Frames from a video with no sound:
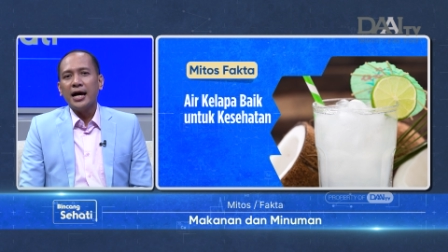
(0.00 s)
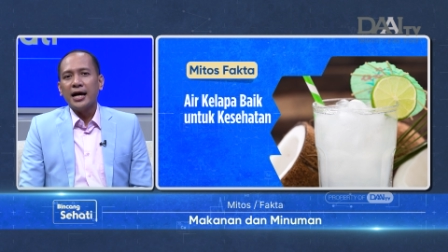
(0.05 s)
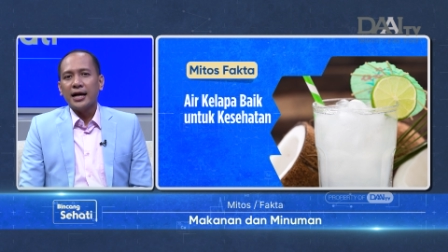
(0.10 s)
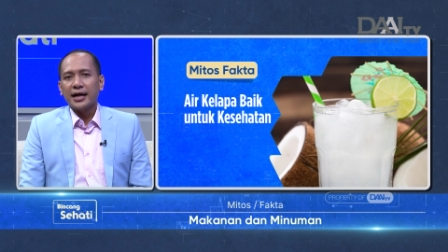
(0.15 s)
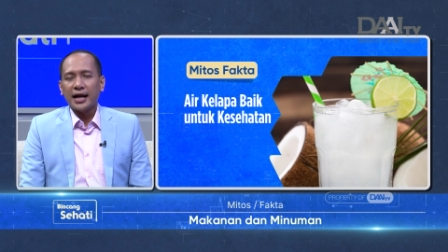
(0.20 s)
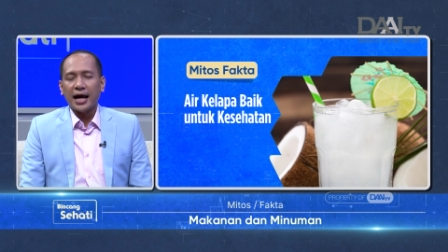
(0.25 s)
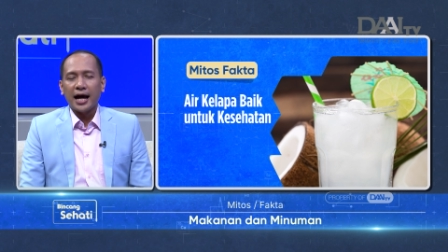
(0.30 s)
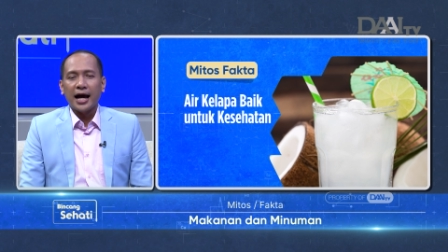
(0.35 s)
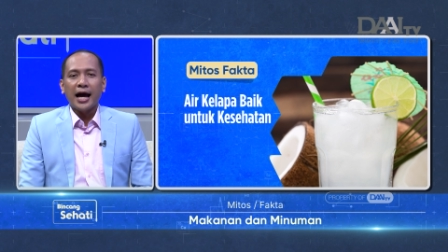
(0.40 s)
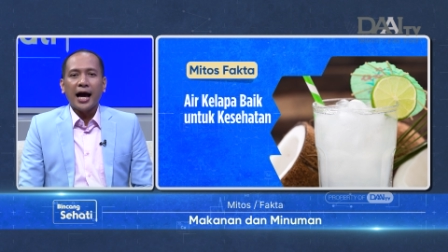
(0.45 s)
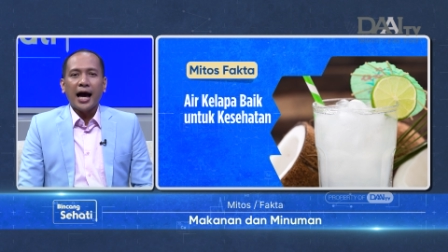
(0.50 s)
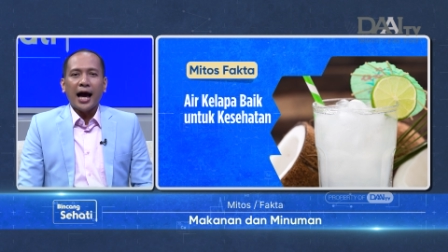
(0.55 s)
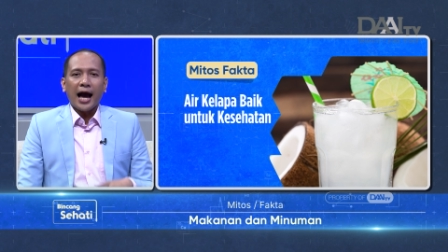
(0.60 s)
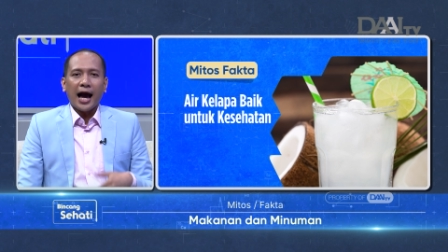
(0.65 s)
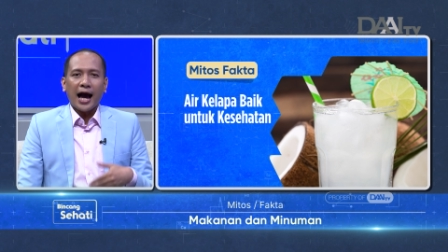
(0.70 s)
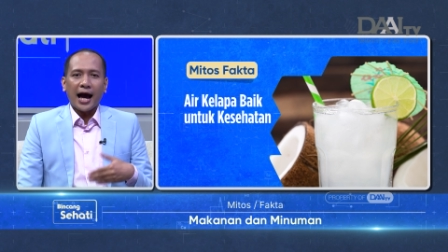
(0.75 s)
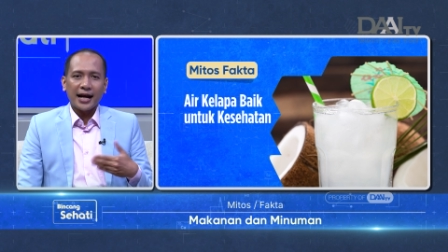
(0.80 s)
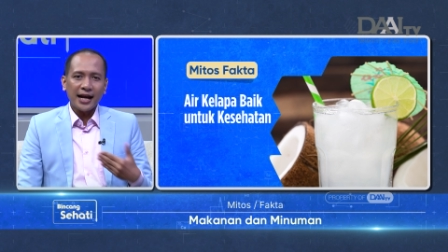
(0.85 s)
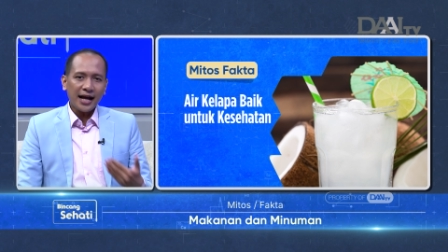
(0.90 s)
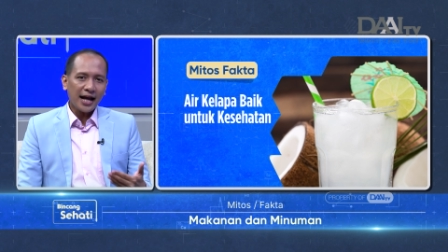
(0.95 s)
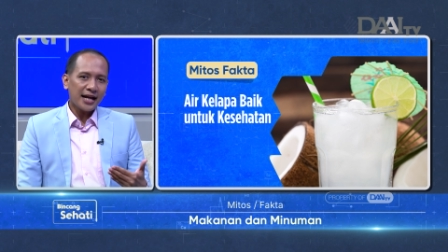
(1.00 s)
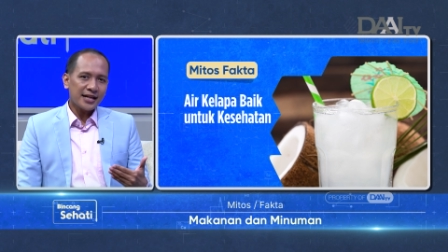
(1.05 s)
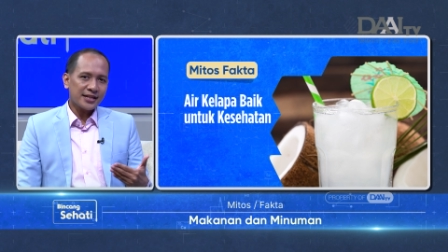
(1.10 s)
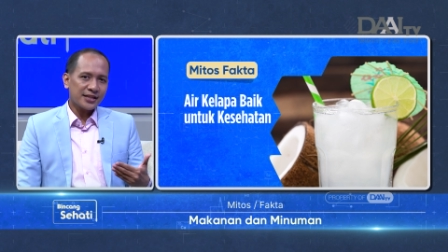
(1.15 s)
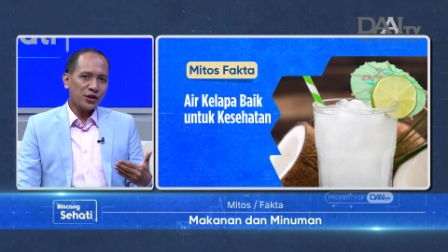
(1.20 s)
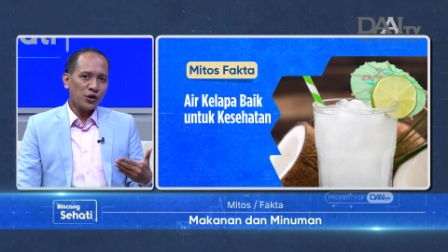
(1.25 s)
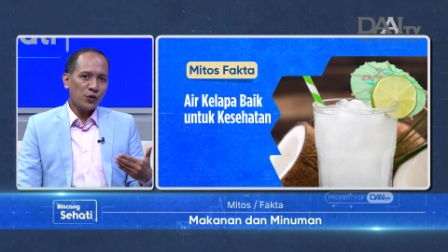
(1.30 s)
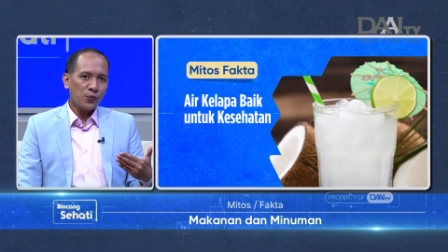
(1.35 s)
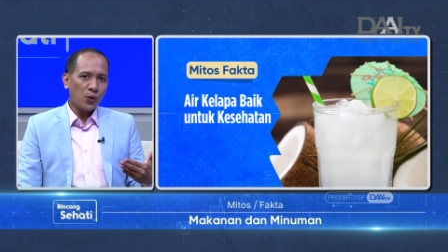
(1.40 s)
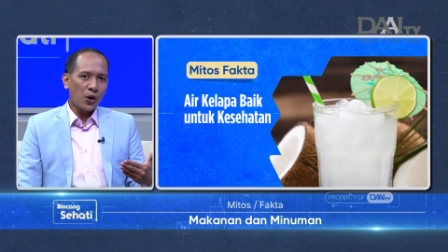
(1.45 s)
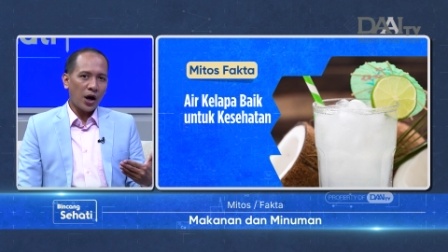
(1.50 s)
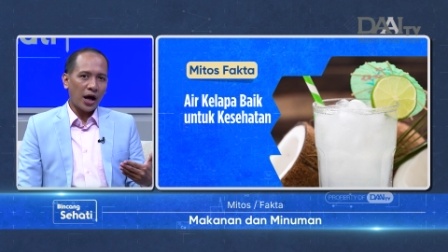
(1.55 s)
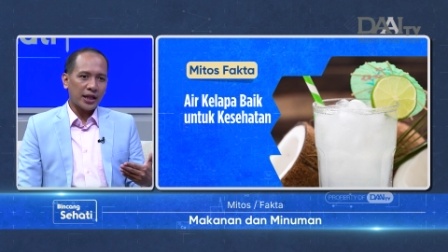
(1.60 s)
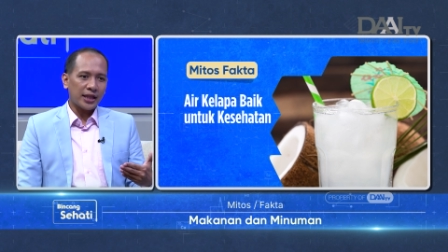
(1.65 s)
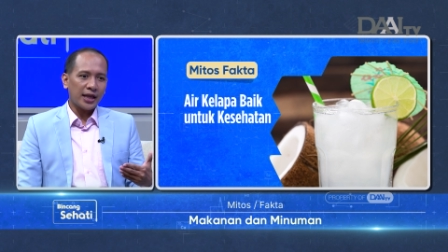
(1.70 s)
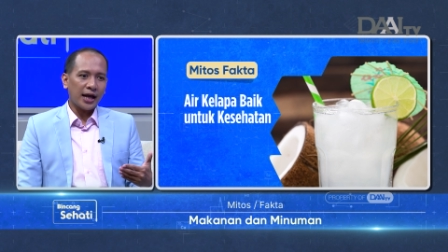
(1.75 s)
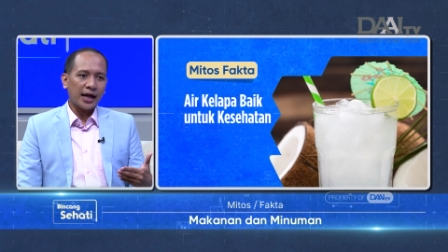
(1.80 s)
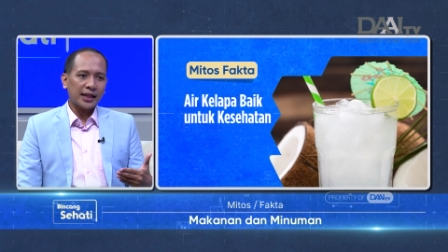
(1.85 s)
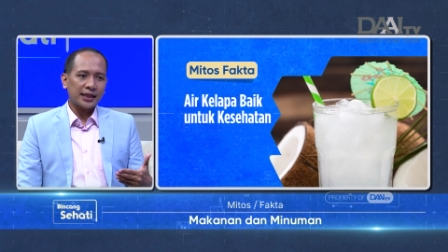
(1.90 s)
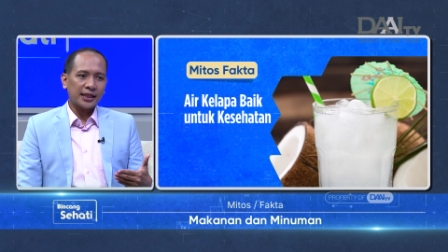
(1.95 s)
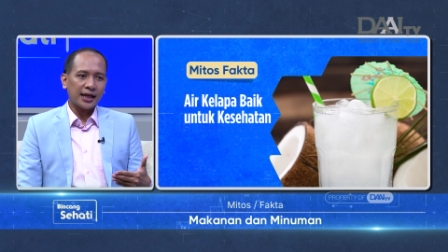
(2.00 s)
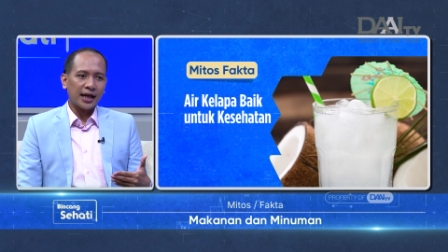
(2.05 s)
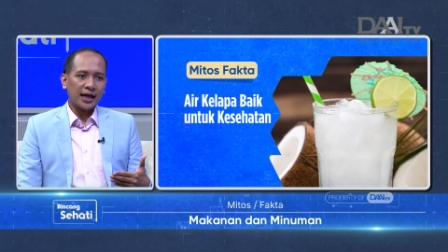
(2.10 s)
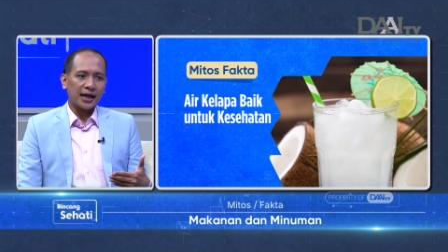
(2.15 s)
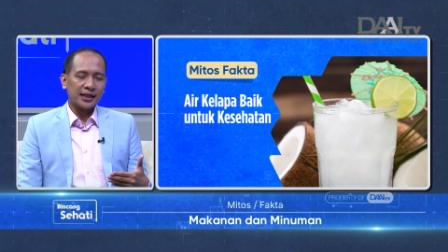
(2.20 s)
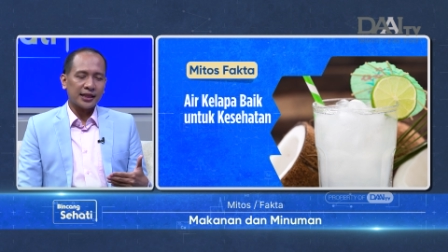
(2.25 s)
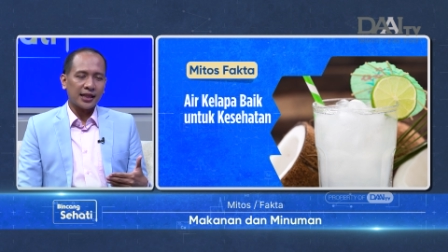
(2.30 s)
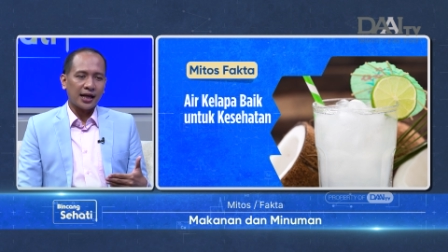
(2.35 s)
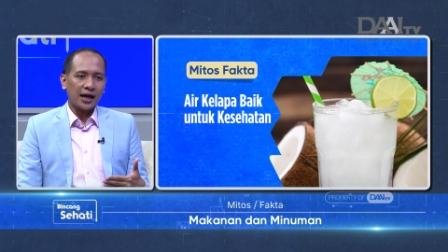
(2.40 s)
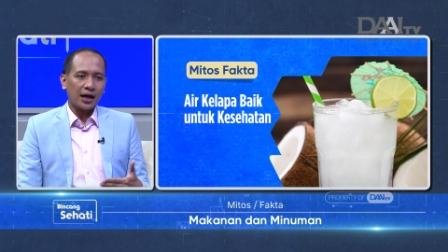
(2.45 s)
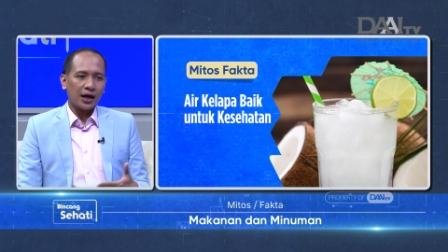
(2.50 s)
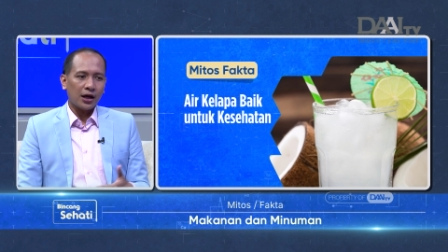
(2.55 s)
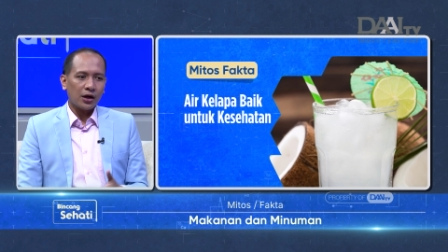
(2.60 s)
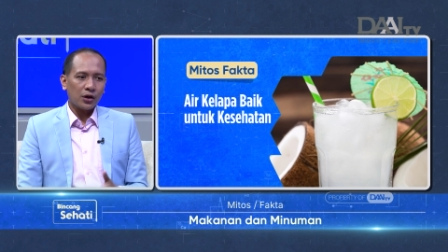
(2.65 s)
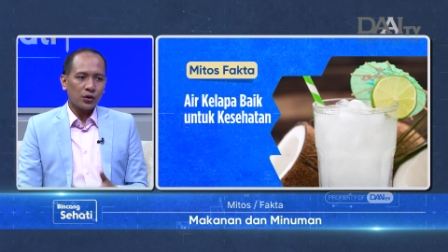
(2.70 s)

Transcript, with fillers: Nah, ada nggak sih hubungannya ketika kita